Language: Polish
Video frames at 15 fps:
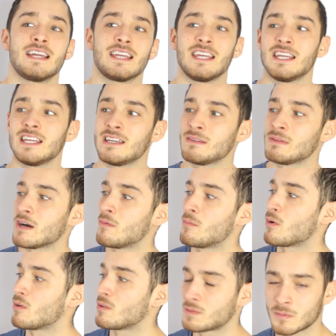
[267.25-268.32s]
i miał
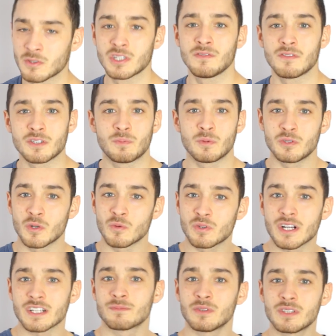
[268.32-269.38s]
mo możliwość pójść do
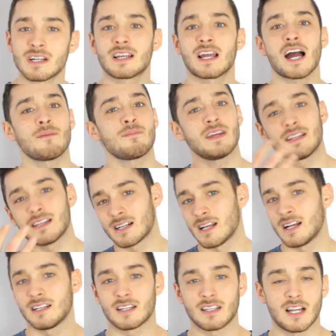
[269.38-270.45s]
łóżka z modelkami i tak
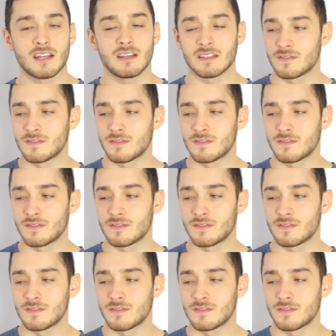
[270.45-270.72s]
dalej, tak dalej.